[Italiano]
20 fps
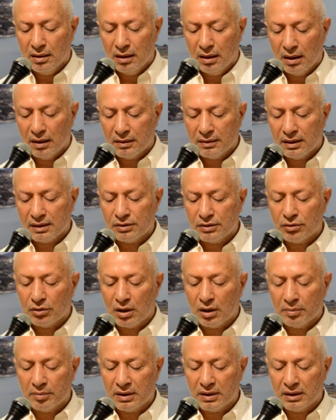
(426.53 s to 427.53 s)
Adesso ho
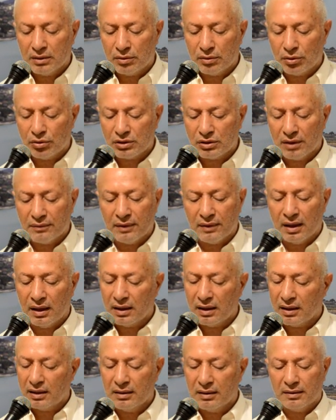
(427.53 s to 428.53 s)
capito cosa
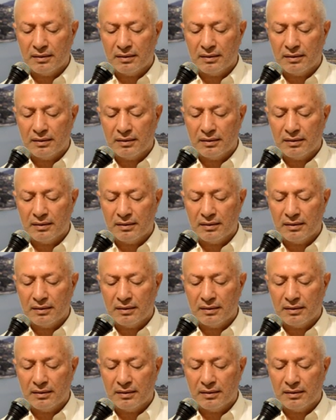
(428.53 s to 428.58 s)
fare.